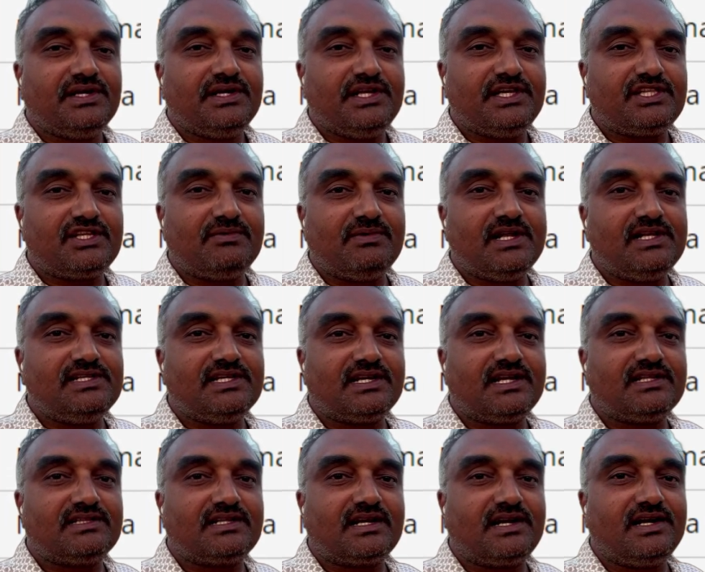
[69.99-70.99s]
నిద్రమల్లి
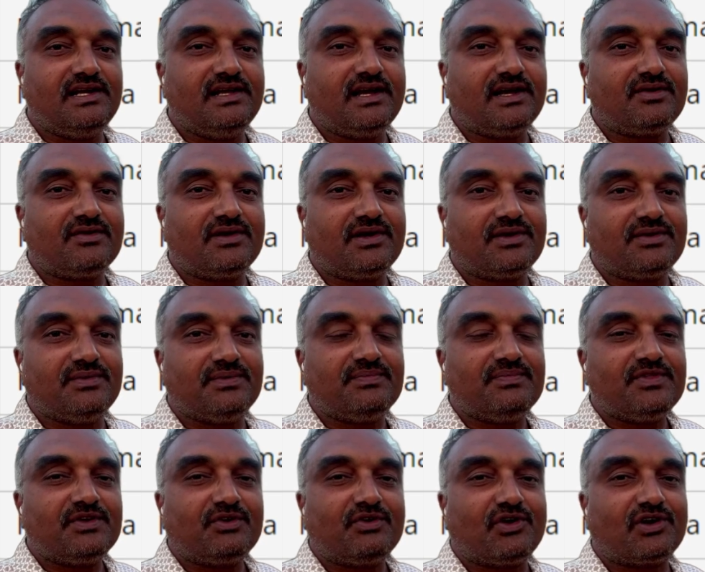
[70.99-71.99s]
జనార్దన్ రెడ్డి గారు ఉన్నారు
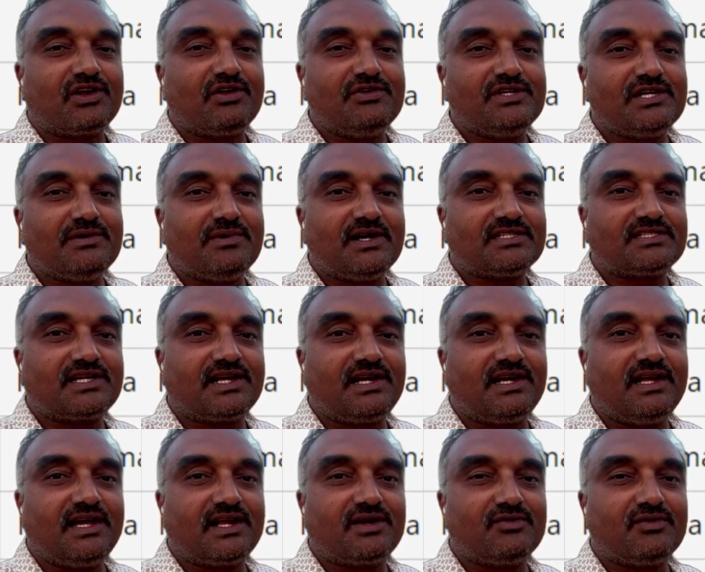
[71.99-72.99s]
కోట్ల విజయభాస్కర్
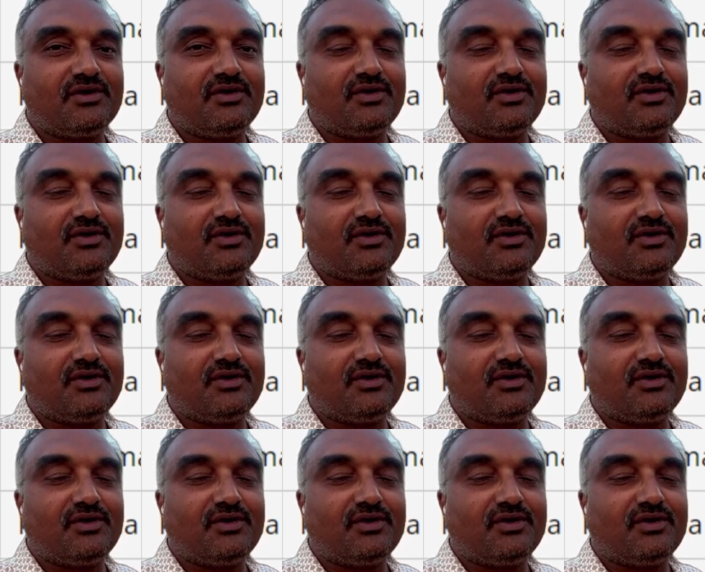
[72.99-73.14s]
రెడ్డి గారు